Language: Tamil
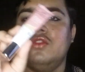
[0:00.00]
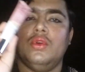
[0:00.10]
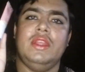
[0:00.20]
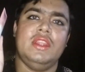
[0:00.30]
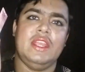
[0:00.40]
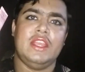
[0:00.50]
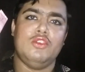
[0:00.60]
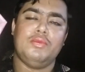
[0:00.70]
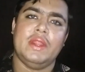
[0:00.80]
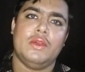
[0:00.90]
ஸோ இது நீங்கள்
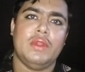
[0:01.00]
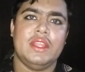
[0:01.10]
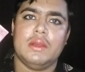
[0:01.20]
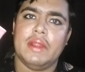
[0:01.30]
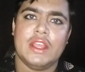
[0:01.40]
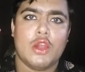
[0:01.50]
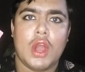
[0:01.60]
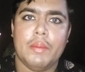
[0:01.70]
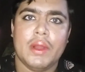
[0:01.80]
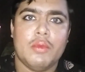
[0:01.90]
யூஸ் பண்ணி கூட இதுக்கு மேலே நீங்கள்
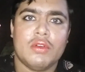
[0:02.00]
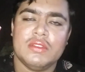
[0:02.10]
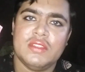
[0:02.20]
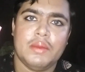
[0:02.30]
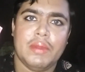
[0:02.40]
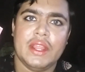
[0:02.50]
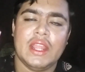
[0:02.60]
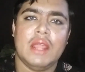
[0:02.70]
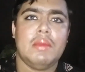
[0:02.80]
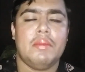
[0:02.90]
காம்பேக்ட் பவுடர் செட்
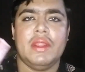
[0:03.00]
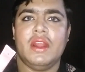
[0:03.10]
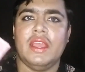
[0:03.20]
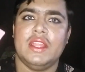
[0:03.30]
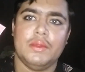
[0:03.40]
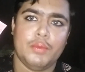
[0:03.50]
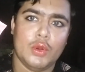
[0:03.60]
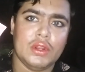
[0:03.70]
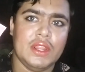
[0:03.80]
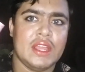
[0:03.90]
பண்ணிக்கலாம் அப்படி இல்லைனா இது
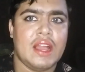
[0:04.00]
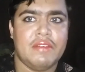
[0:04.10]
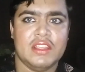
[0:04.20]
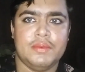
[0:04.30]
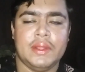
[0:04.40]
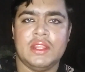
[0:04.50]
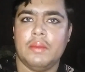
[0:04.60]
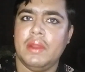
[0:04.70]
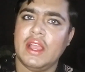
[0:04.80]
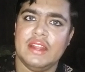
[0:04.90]
போட்டு நீங்கள் கவரேஜ்
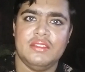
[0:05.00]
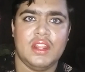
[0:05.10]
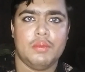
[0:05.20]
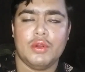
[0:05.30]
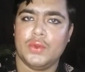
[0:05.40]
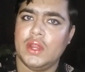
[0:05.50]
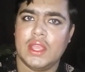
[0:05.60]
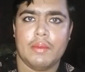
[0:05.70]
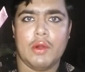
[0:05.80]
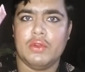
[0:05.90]
பார்த்துல அப்படின்னா கன்சிலர் போட்டு கூட
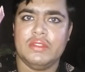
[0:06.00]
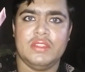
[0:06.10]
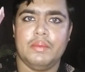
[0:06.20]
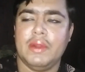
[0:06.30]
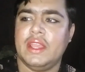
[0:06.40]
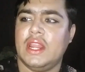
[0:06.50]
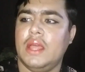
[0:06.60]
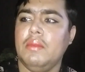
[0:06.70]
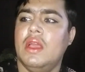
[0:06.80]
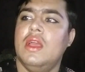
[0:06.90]
நீங்கள் பவுடர் செட்
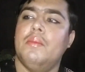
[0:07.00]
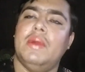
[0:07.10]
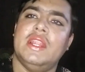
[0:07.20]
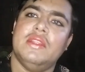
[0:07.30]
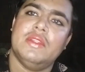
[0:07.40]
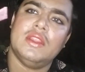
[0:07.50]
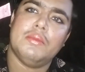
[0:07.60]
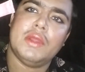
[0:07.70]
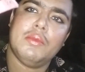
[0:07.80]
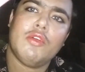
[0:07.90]
பண்ணிக்கலாம் பட் இது வந்து
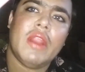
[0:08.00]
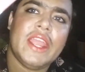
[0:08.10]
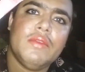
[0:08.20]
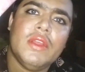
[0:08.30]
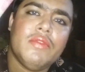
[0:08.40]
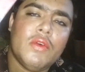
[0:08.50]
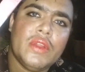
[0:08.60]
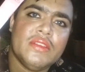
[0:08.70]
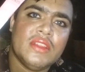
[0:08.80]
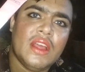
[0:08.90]
ரொம்ப ரொம்ப ஒரு லைட் வெயிட்
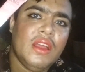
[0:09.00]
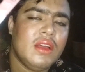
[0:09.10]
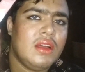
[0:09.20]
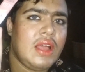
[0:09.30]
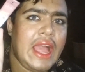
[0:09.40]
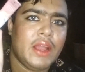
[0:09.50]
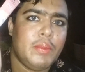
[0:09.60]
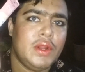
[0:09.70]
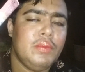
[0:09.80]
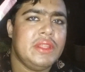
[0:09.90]
ஃபவுண்டேஷனாக
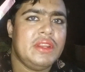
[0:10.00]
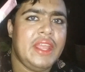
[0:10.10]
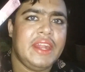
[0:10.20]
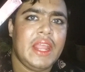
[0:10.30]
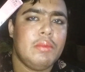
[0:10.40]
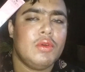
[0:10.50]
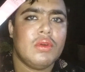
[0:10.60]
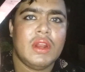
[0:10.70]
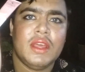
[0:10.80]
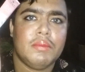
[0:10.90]
ஆக்ட் பண்ணும் இது டே டைம்
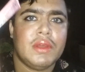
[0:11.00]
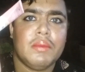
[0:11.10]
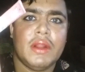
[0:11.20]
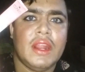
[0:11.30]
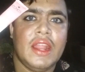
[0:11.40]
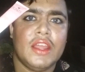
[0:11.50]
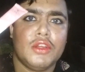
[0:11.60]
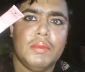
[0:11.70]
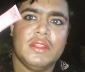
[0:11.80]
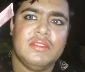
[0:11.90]
லுக்குக்கெலாம் ரொம்ப ரொம்ப நல்லா
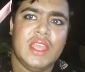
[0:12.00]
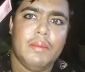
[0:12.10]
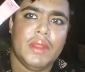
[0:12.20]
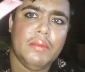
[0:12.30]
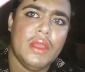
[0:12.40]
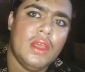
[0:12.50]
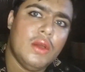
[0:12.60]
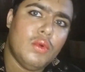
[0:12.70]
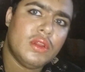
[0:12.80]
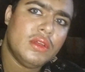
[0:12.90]
இருக்கும் அட் த சேம் டைம்
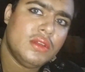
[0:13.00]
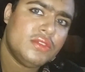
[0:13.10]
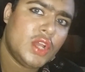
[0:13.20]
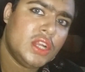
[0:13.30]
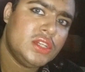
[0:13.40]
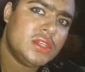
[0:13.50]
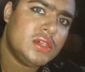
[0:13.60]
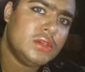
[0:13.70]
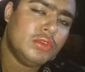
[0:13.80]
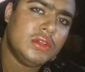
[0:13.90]
ஒரு ஷார்ட்
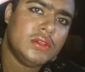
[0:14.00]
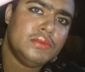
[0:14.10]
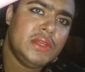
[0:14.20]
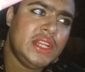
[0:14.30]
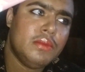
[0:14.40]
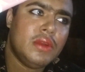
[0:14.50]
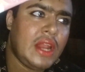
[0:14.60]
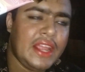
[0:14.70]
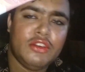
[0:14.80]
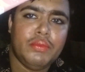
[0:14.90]
ஒரு மீடியம்
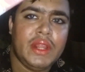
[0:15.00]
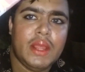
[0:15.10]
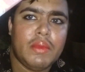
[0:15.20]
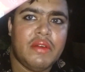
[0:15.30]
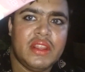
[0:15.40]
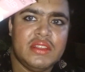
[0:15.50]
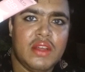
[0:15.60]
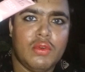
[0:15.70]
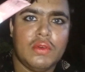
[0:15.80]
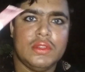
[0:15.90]
லைட் டு மீடியம் கவரேஜ்
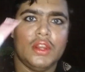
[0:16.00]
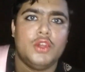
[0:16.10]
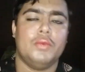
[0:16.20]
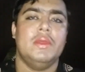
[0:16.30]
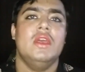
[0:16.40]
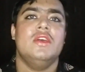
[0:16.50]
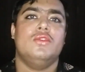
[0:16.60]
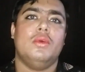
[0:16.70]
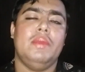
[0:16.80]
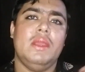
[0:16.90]
தான் உங்களுக்கு வந்து இருக்கும்
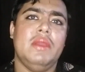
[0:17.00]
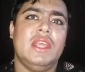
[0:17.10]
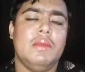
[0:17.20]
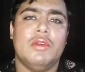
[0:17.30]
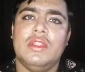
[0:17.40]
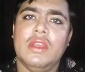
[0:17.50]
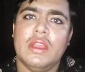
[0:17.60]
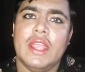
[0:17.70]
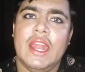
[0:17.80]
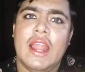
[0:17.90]
ஸோ பிபி க்ரீம் வந்து
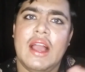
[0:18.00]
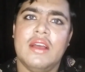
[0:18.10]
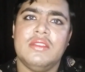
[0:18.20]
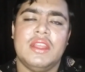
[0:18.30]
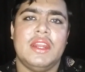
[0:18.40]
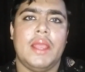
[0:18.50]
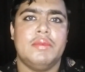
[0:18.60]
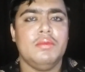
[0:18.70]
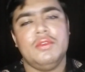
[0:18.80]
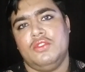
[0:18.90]
எல்லா ஸ்கின்
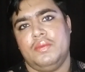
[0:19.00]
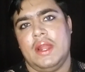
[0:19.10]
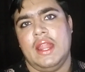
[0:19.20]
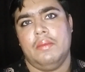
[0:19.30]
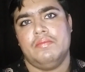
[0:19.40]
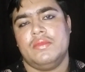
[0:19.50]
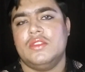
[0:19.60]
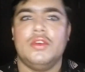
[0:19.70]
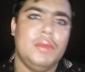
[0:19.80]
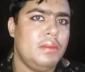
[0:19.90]
டைப்ஸும் யூஸ் பண்ணலாம்
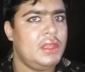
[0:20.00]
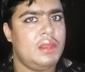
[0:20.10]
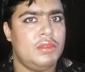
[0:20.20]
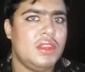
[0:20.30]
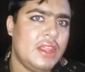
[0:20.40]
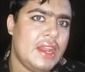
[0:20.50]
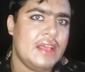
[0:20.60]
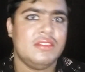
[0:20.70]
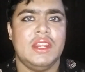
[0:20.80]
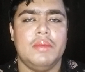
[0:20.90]
ஸோ பிபி க்ரீம் வந்துட்டு
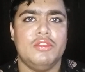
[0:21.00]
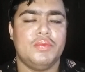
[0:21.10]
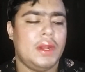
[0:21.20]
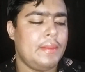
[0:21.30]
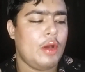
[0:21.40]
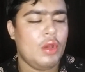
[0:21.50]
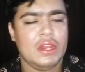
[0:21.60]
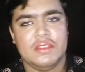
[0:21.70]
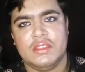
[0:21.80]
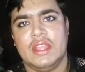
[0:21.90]
எல்லா ஸ்கின் டைப் யூஸ் பண்ணலாம்
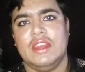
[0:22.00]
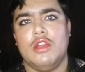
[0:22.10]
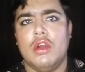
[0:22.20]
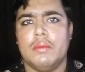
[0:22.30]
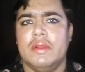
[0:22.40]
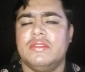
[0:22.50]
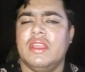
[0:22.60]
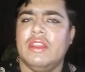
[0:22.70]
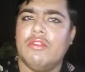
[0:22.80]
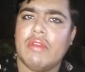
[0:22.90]
ஆயிலி ஸ்கின் நார்மல்
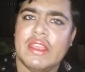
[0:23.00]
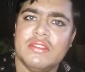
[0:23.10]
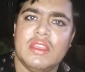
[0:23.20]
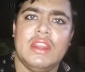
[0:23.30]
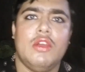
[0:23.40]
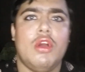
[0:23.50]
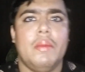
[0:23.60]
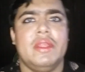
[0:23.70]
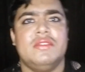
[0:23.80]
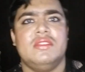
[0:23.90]
ஸ்கின் ட்ரை ஸ்கின்
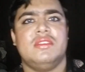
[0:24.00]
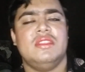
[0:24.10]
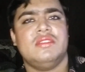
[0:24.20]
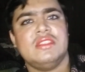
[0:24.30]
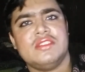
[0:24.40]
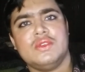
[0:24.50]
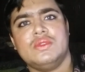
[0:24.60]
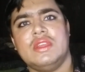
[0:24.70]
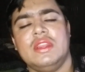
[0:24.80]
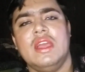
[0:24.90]
காம்பினேஷன் ஸ்கின்
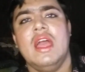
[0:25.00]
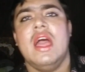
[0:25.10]
சென்சிட்டிவ் ஸ்கின்